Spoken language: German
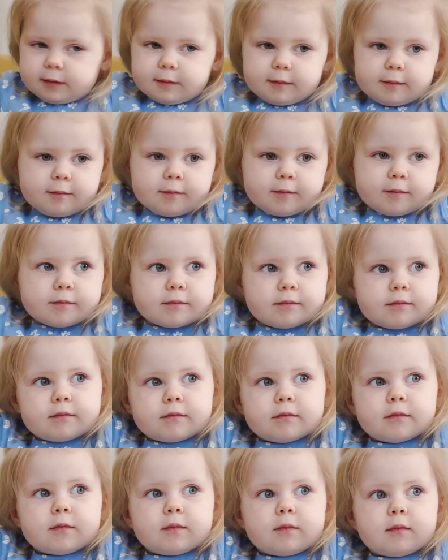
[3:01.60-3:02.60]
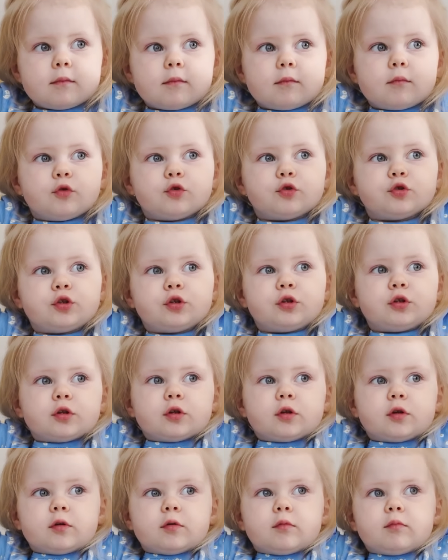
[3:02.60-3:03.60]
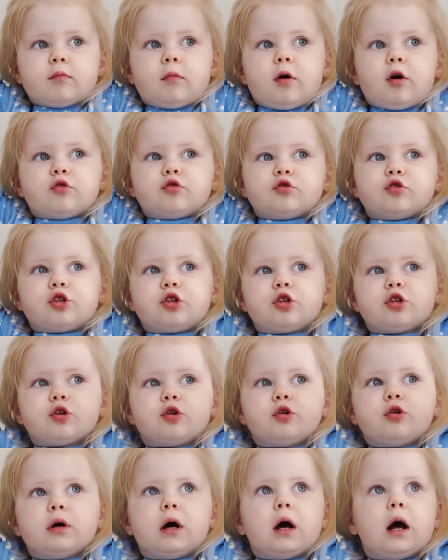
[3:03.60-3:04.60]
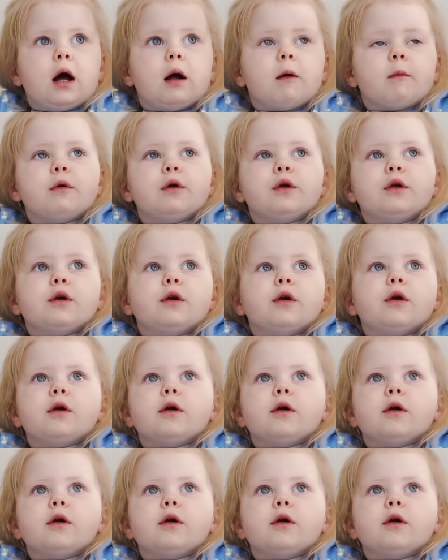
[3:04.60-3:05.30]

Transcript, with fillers: von seinen Emotionen getrieben ist, mit solchen logischen Abfolgen